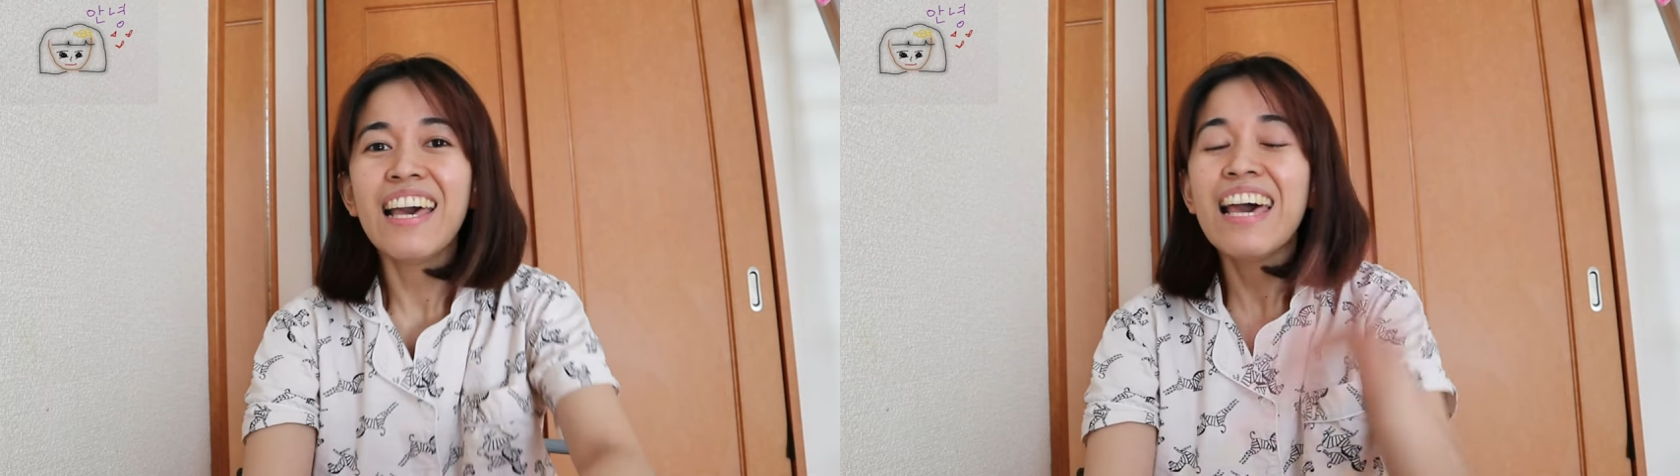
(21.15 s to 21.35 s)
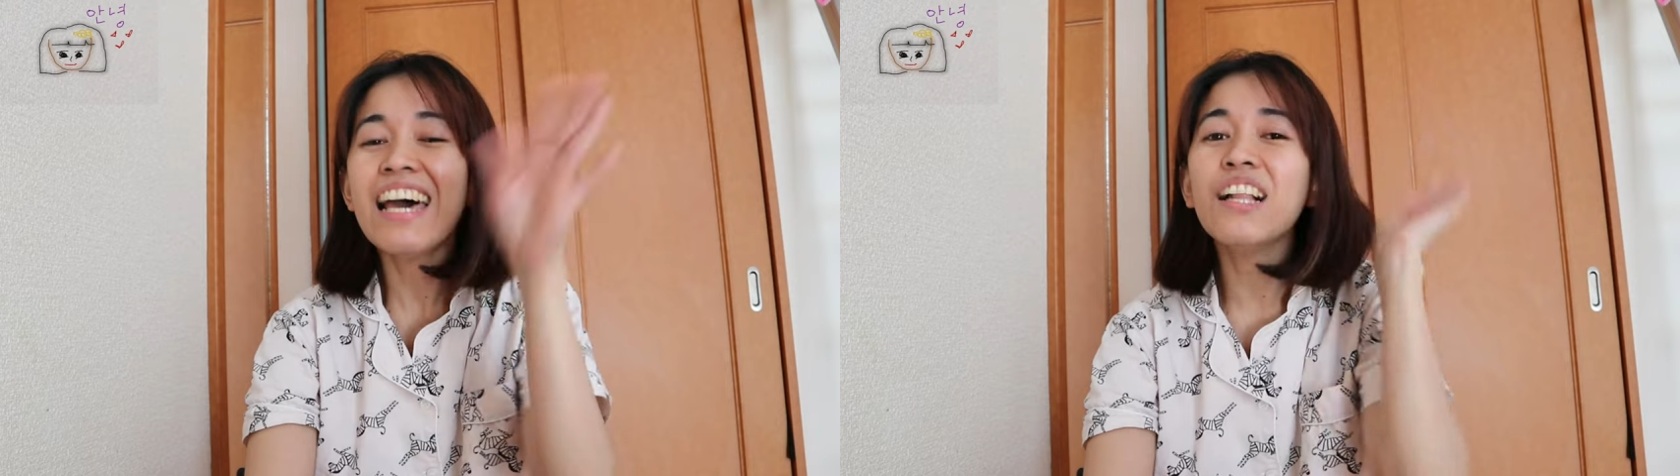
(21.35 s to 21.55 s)

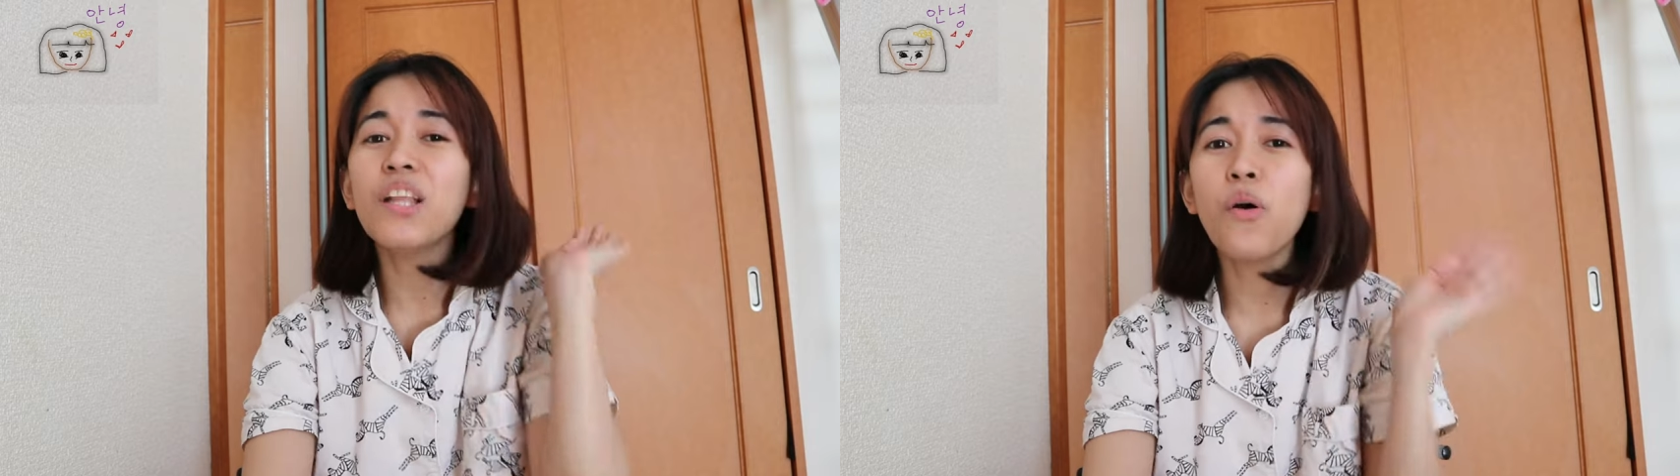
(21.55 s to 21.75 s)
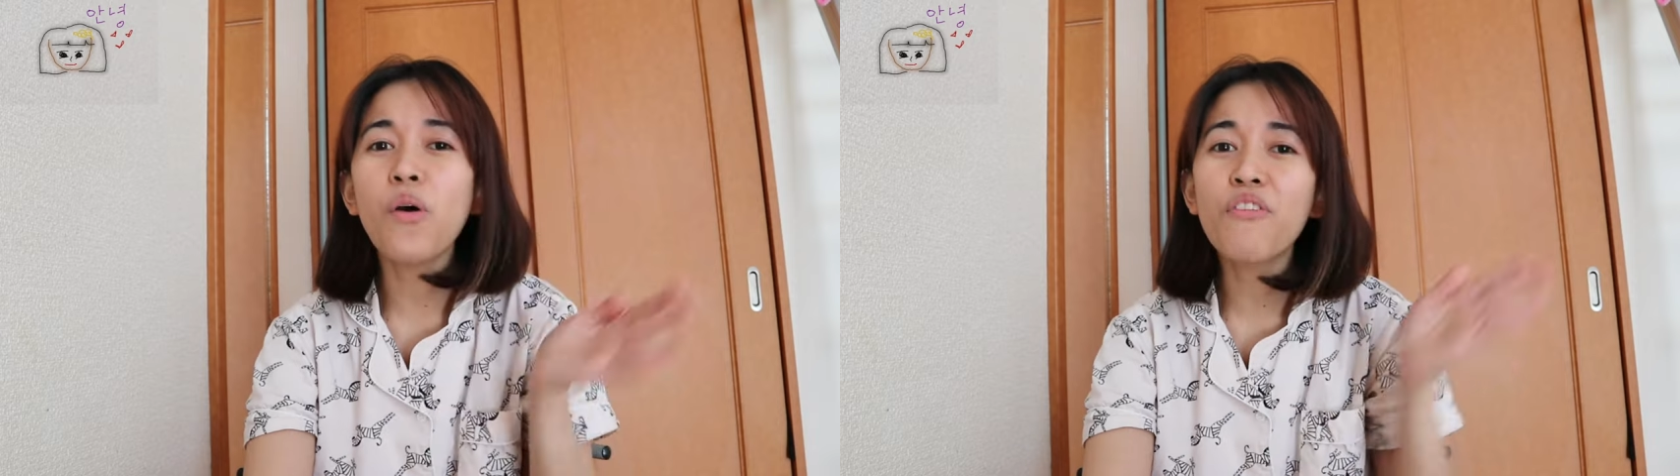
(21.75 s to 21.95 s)

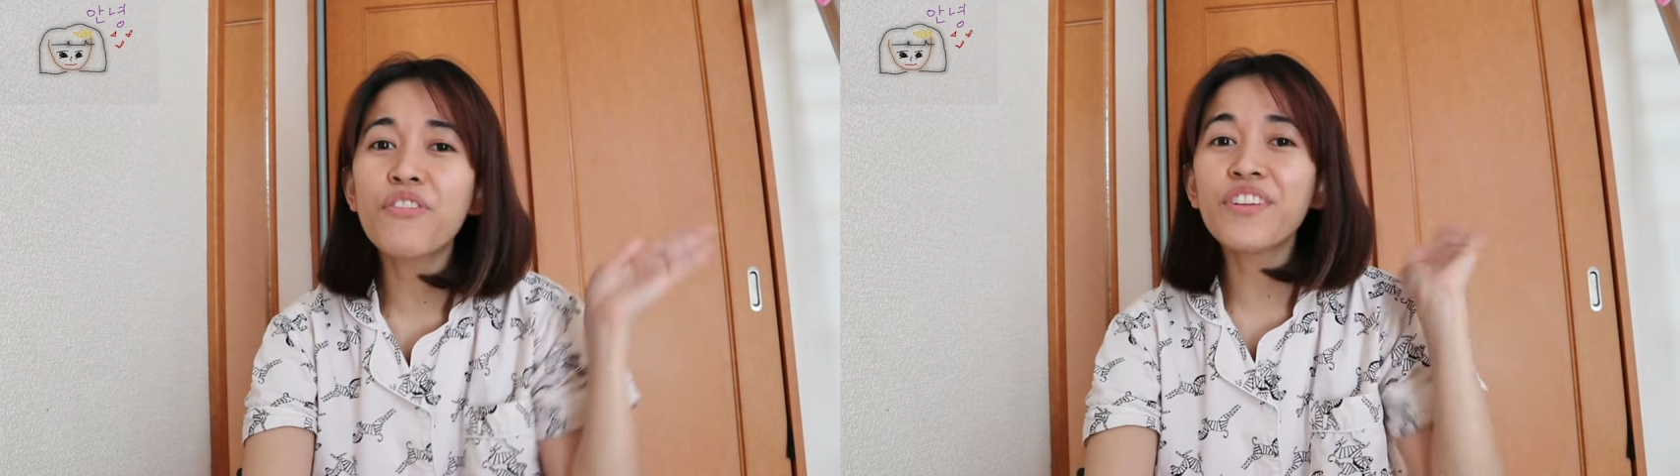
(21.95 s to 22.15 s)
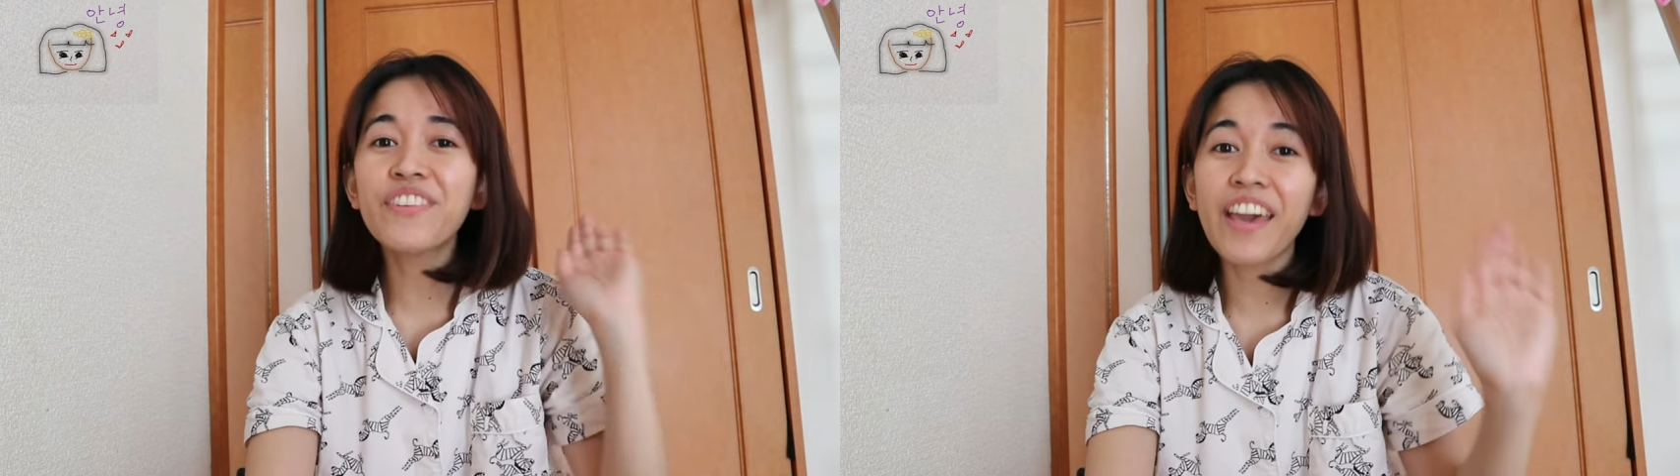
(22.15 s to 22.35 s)
Hello
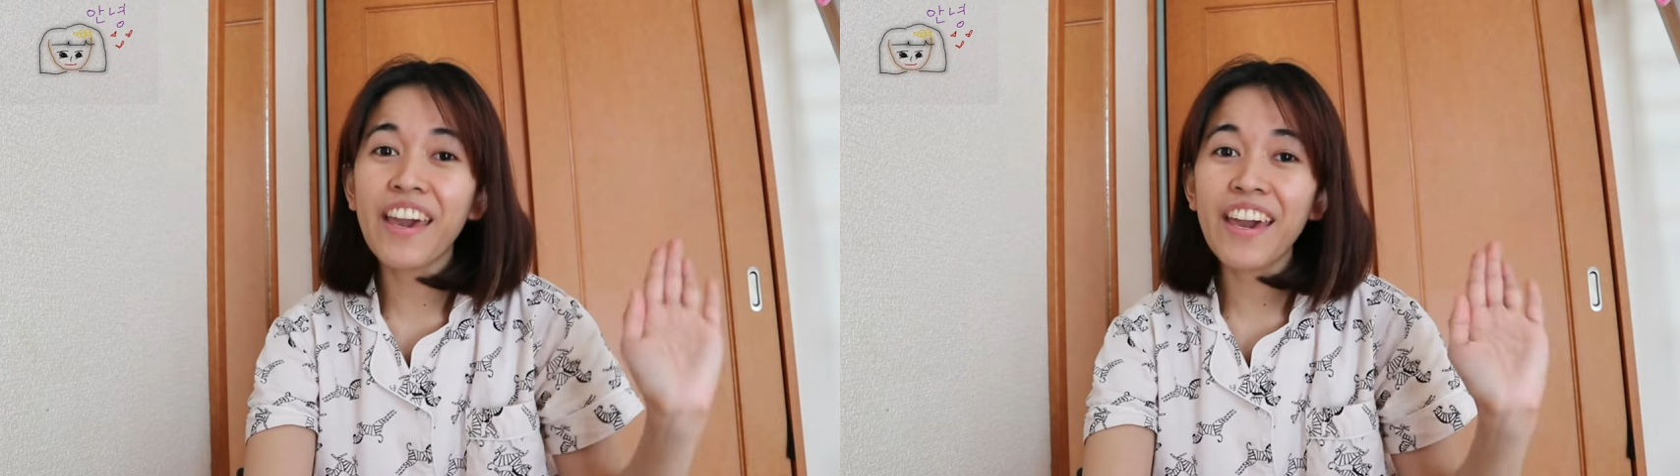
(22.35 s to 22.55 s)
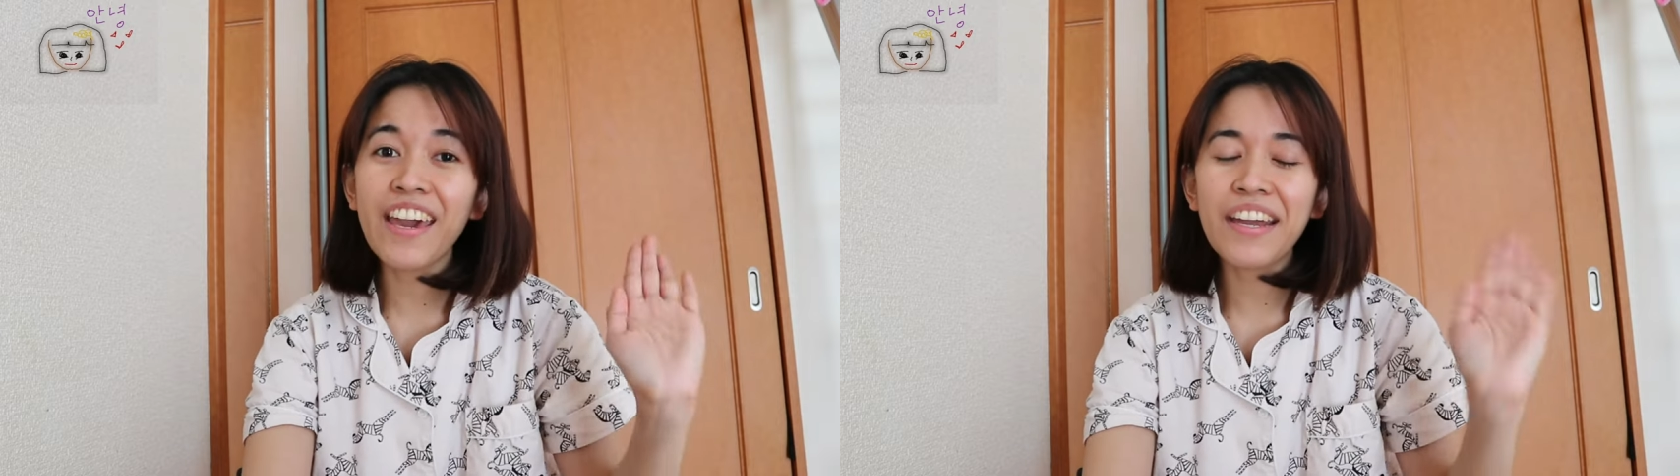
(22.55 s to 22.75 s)
over
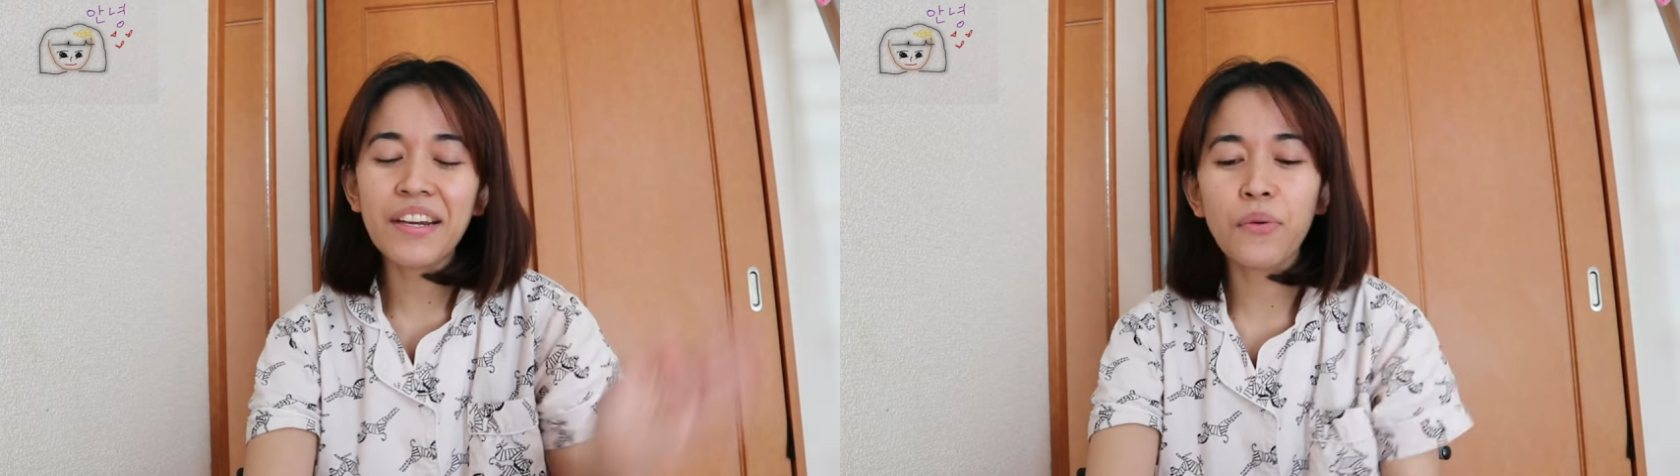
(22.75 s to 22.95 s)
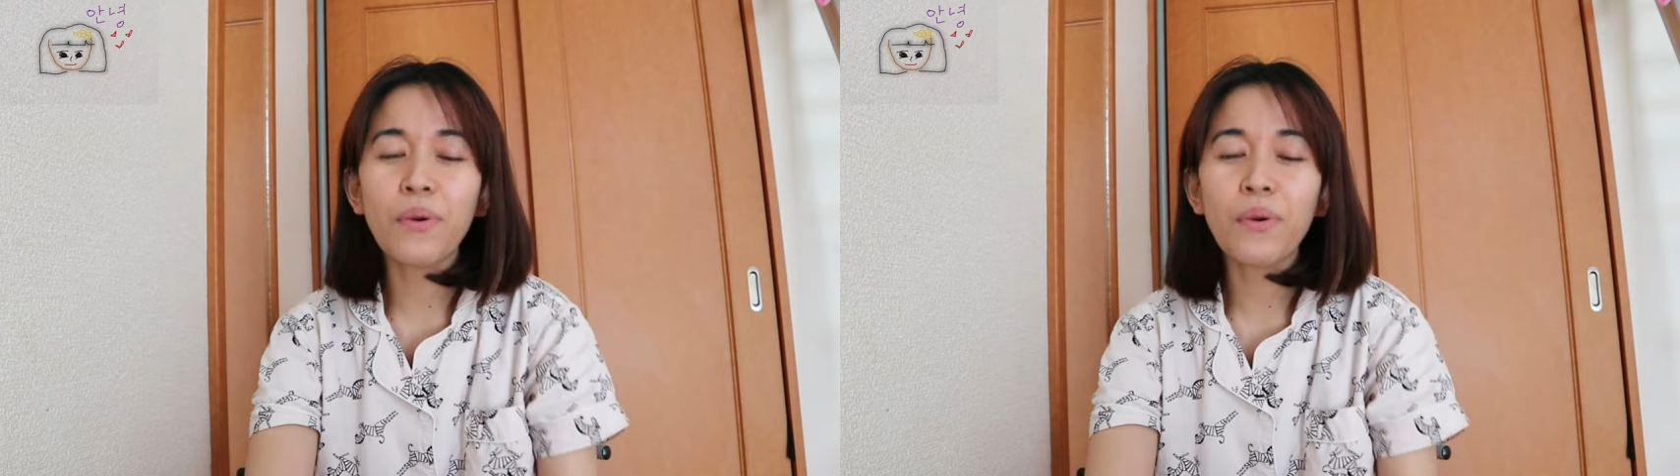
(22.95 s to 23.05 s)
there!